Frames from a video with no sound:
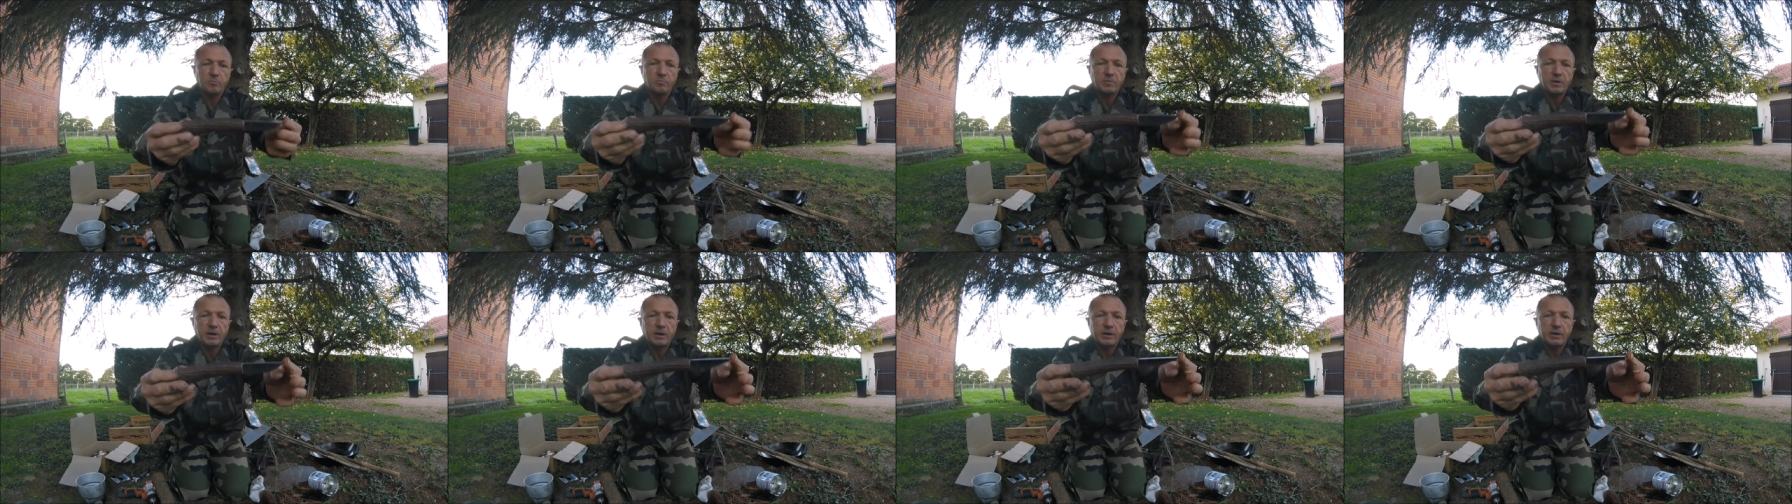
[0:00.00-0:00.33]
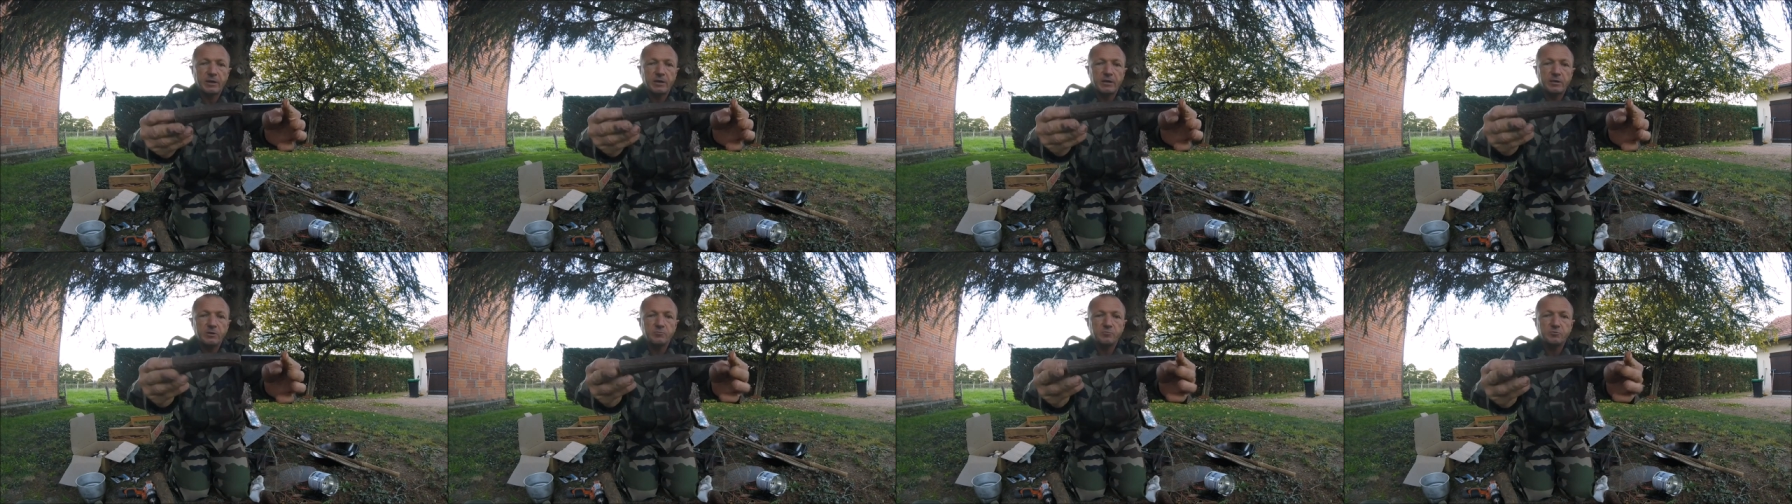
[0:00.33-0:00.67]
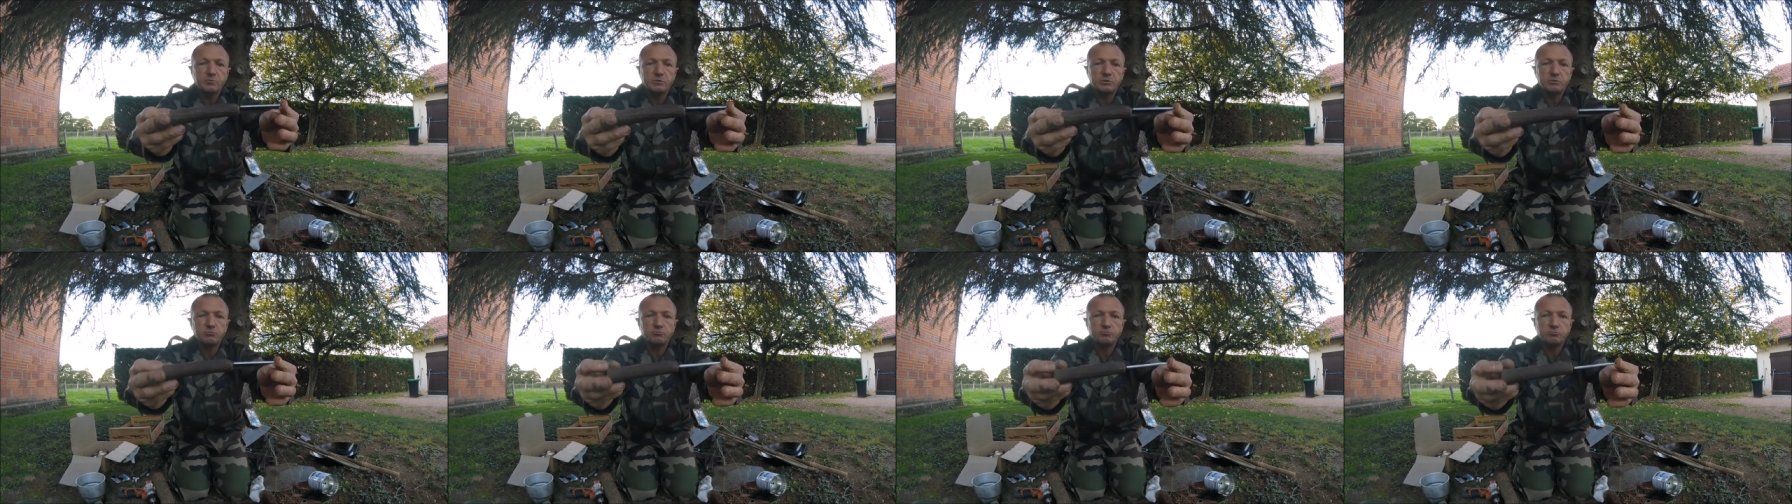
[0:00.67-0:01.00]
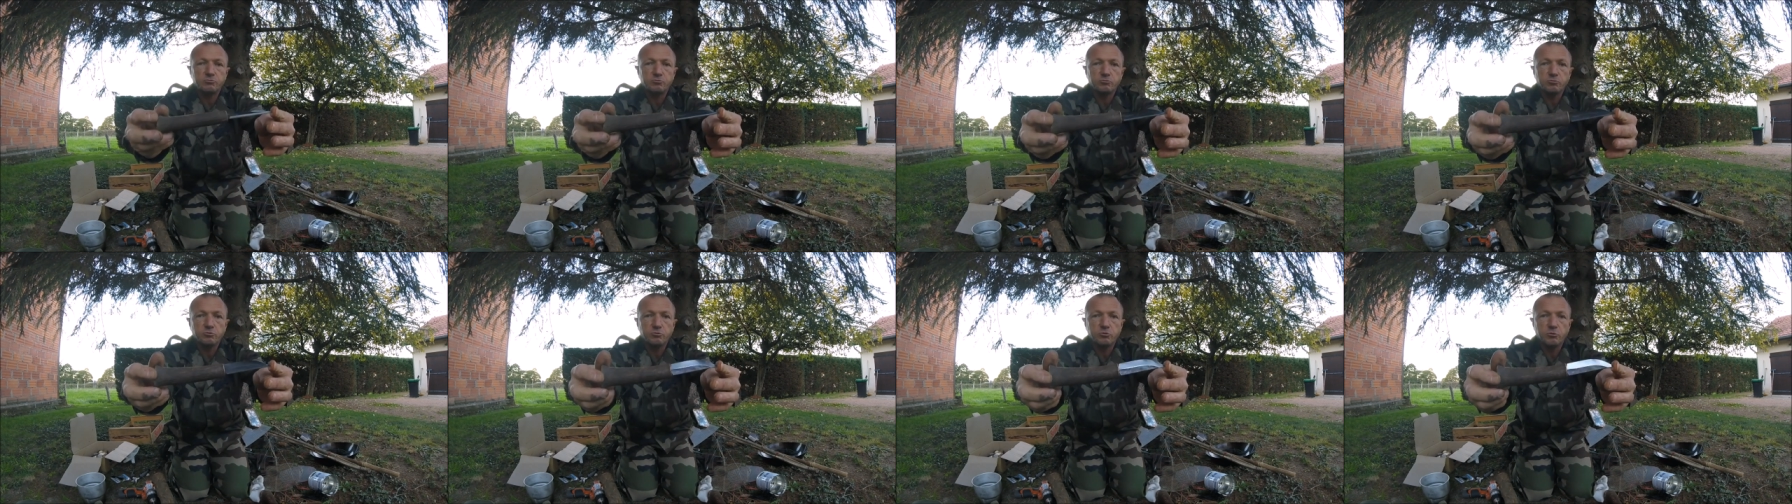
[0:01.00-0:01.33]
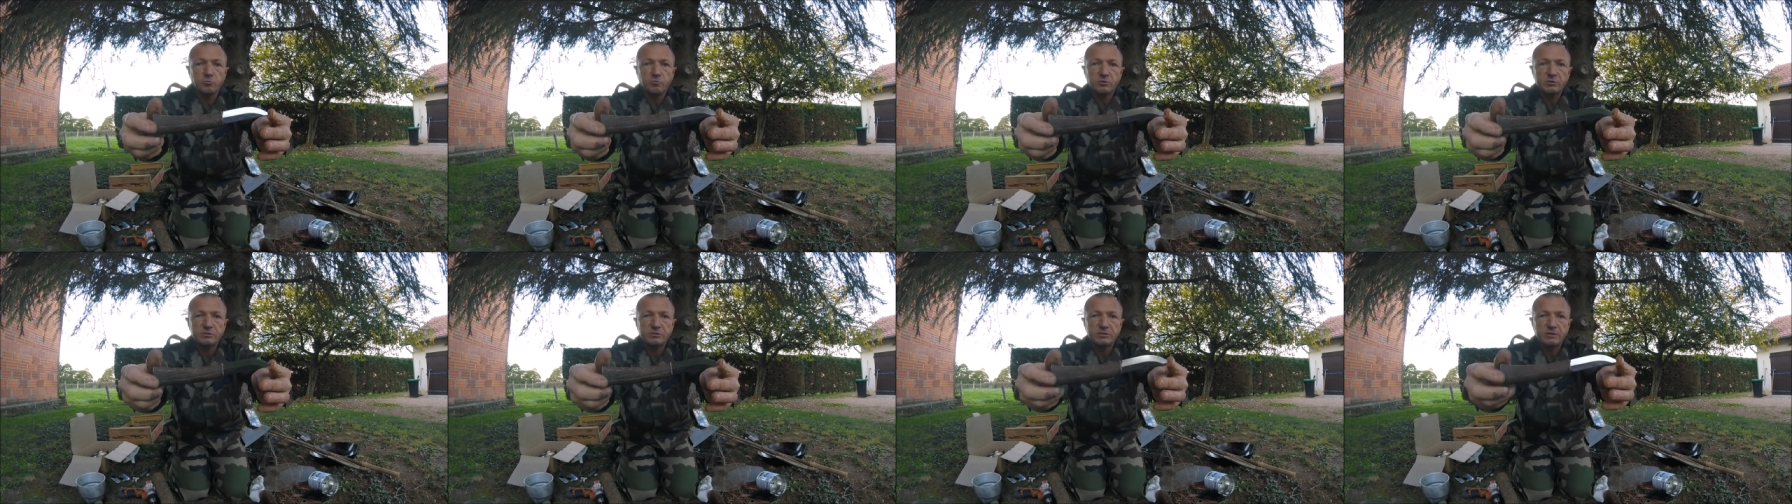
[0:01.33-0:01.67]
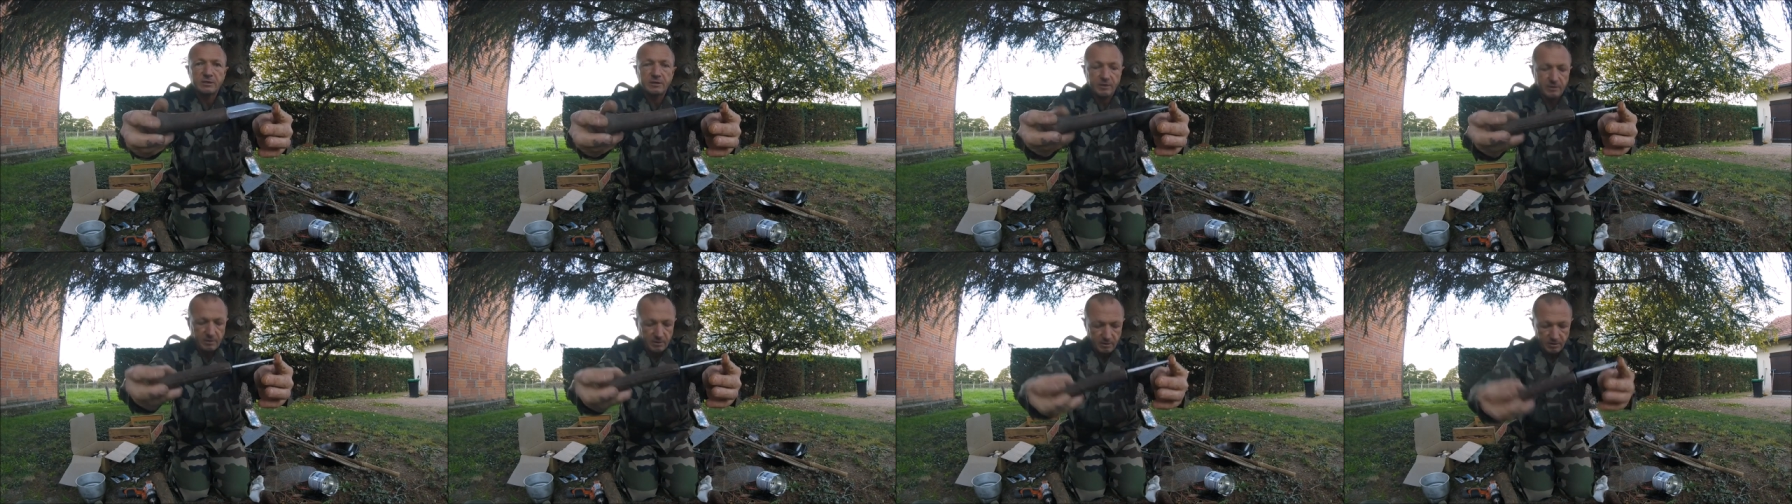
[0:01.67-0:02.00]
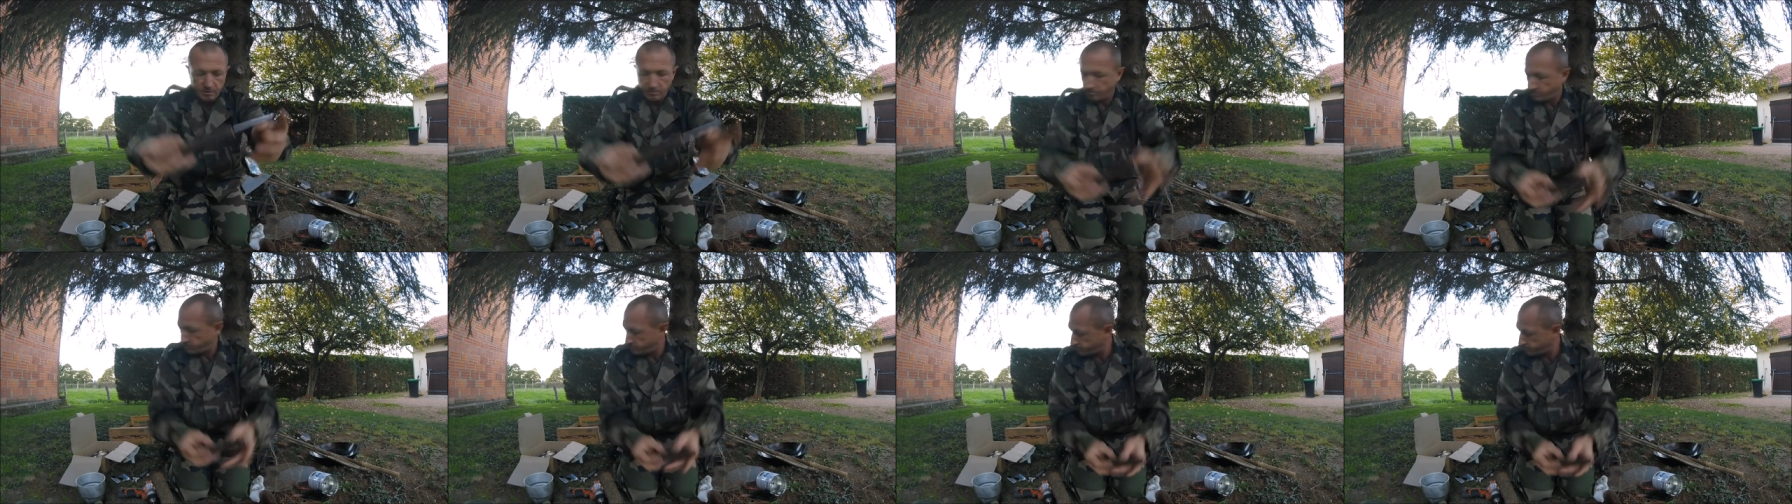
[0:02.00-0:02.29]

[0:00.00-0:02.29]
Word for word: Pareil, petit couteau en bois de serre.